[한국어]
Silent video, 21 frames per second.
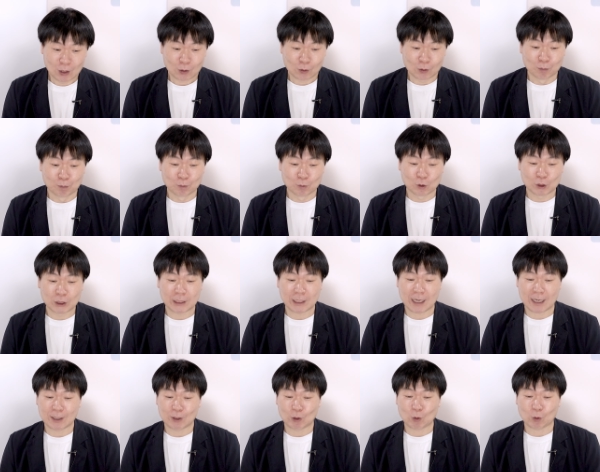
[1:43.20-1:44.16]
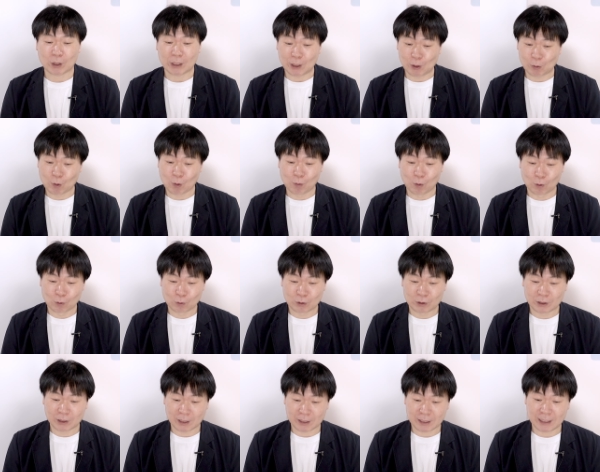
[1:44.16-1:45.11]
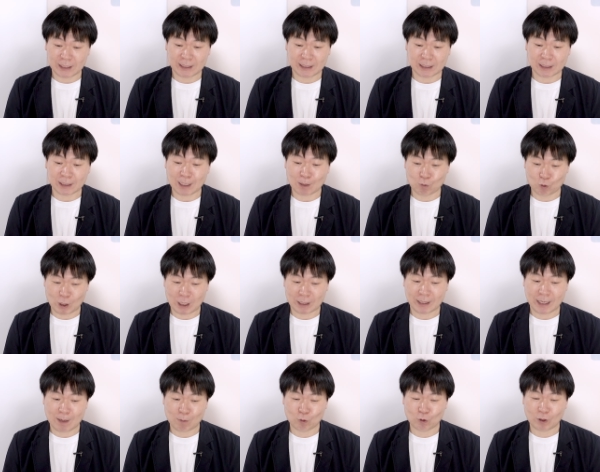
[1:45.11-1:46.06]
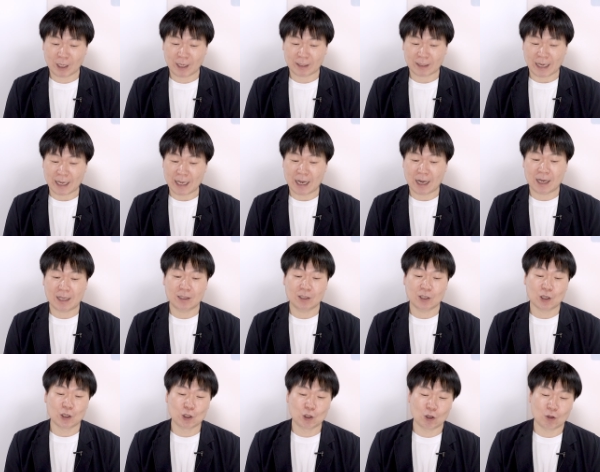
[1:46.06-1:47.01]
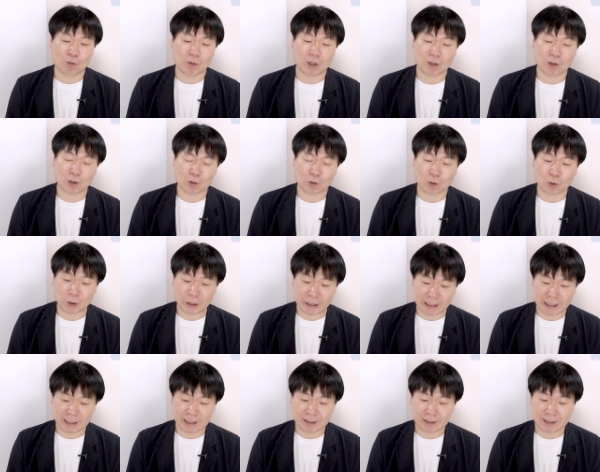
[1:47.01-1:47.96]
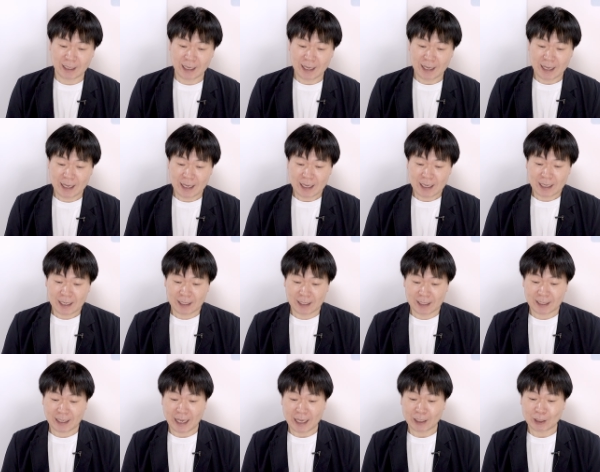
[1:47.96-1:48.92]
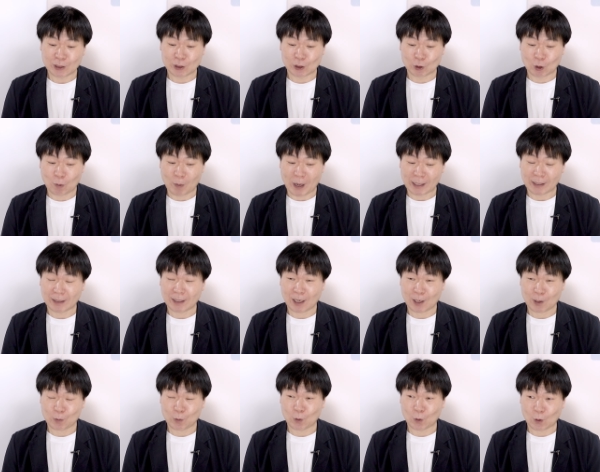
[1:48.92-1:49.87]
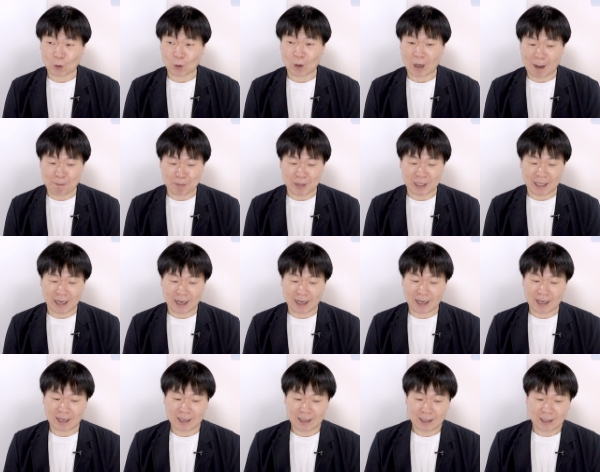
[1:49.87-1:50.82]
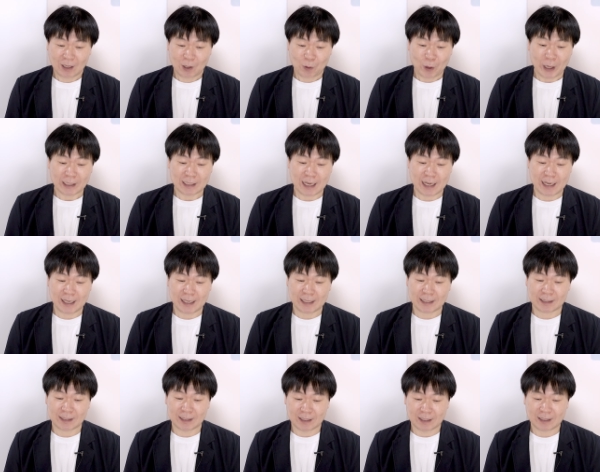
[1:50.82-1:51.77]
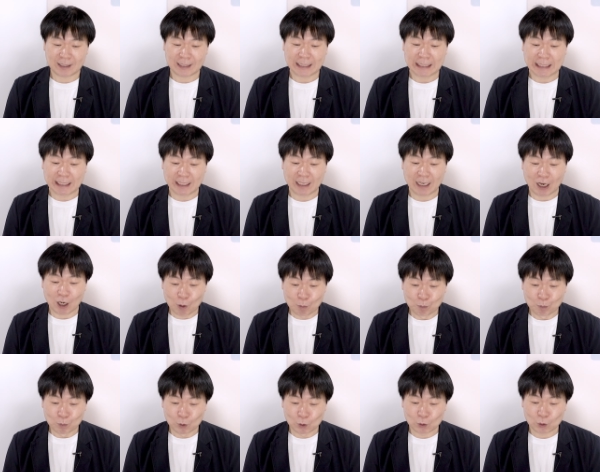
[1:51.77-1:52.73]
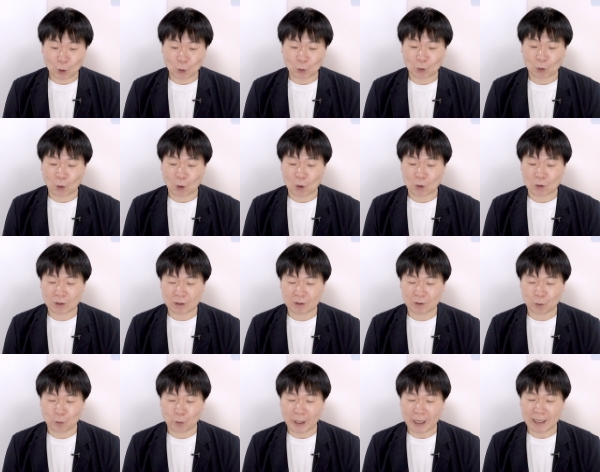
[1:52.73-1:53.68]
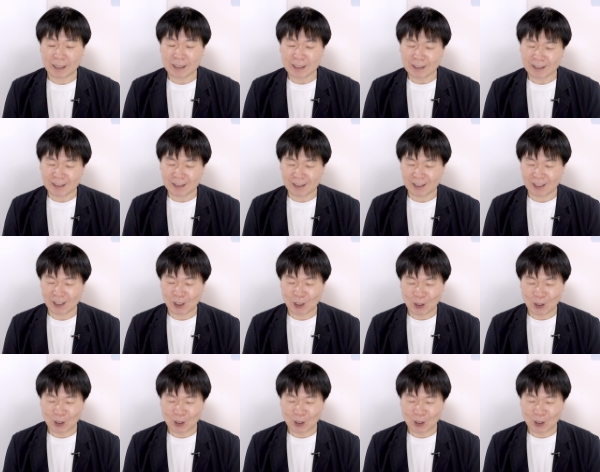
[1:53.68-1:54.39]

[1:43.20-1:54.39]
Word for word: 근무 시간도 길고 보수적인 직장 문화 때문에 다양한 어려움을 겪고 있는 어, 개인들도 많다고 합니다. 회사에서 일이나 업무, 소통은 왜 늘